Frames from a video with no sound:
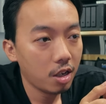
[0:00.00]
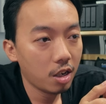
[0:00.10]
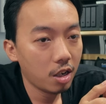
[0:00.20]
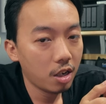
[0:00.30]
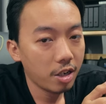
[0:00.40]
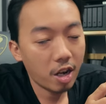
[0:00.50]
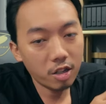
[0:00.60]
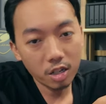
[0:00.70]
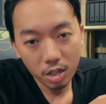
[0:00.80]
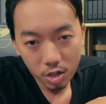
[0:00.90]
ờ
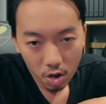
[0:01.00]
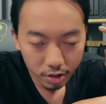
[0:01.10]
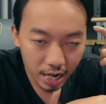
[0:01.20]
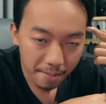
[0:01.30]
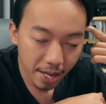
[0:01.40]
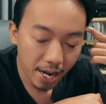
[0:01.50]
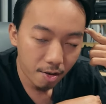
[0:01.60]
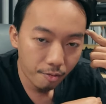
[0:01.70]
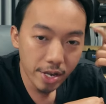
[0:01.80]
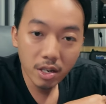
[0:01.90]
nó sẽ chọn chạm
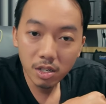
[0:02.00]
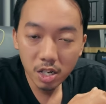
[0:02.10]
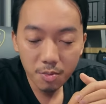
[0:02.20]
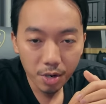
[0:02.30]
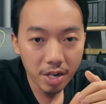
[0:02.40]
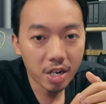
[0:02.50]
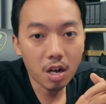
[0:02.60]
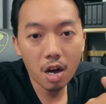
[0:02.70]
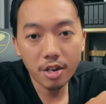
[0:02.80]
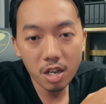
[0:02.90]
ha biết cái chế chụp rửa này
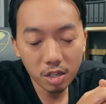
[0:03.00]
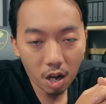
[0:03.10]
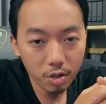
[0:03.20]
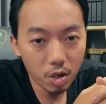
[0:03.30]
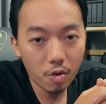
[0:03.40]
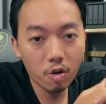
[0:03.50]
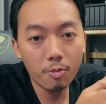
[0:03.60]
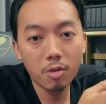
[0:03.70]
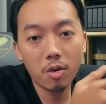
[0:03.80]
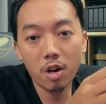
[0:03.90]
nó nếu là chọn châu
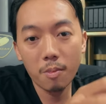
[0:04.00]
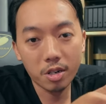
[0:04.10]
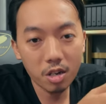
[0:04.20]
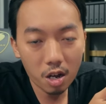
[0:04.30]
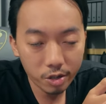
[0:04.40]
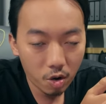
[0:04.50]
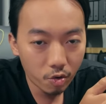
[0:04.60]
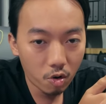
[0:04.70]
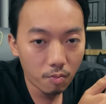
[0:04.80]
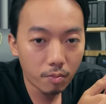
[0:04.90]
rôm rồi mà còn mình chọn
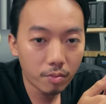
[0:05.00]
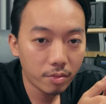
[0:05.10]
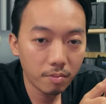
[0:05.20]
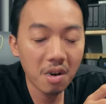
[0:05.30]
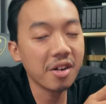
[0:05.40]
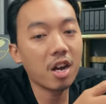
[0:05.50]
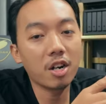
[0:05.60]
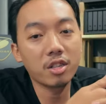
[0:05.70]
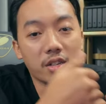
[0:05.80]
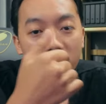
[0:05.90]
châu rôm bởi nào
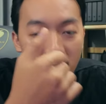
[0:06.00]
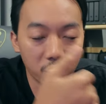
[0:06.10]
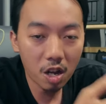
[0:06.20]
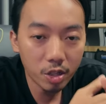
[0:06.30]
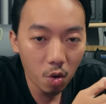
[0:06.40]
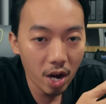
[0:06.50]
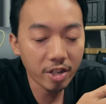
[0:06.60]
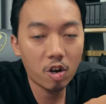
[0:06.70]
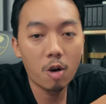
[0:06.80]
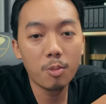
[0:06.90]
nó từ che chọn xấu ai
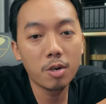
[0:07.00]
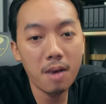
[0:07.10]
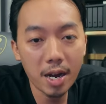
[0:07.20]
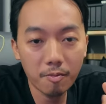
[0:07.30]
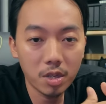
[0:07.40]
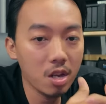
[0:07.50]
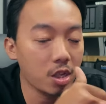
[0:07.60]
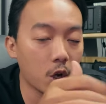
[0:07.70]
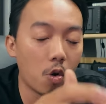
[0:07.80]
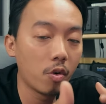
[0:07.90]
đó mưa ban bị
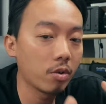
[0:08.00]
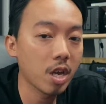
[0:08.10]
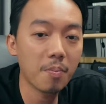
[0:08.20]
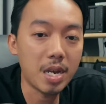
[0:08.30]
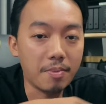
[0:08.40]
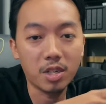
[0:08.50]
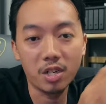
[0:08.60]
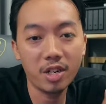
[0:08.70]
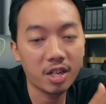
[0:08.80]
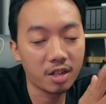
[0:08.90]
thi châu kịp hẹp
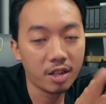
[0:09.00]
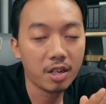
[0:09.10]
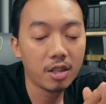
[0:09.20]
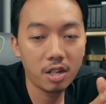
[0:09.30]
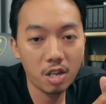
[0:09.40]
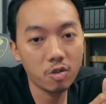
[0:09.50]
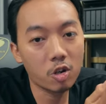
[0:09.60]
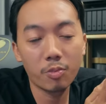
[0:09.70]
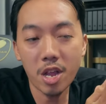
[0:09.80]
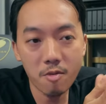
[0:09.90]
sửa này là
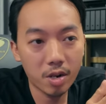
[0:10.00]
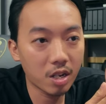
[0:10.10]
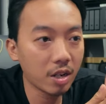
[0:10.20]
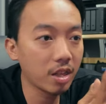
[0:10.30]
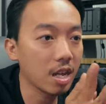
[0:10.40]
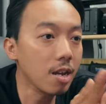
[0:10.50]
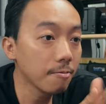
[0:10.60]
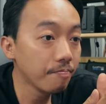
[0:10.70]
YouTube đây nhưng mình thư tí